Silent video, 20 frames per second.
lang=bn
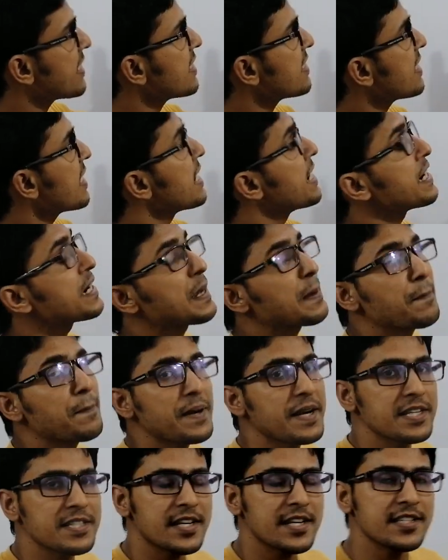দ্যাট
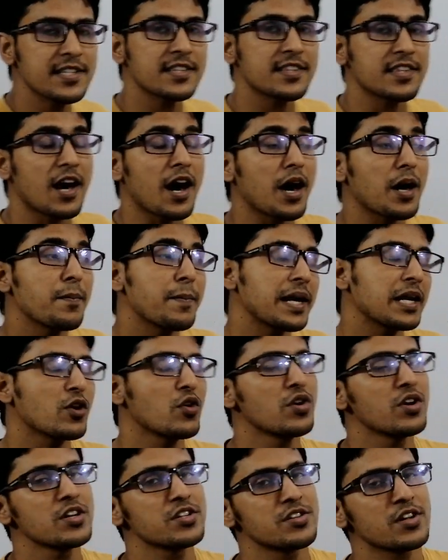টেম্পারেচার ইজ দ্য থার্মাল
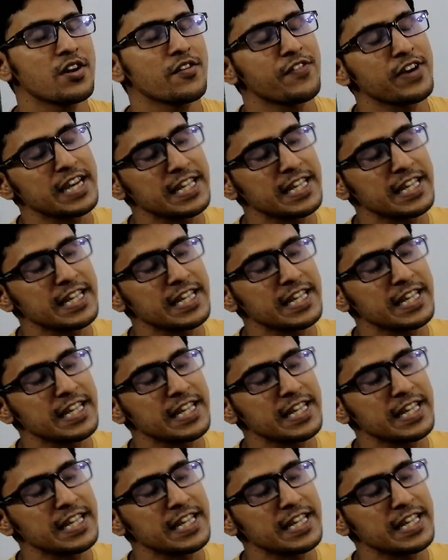কন্ডিশন অফ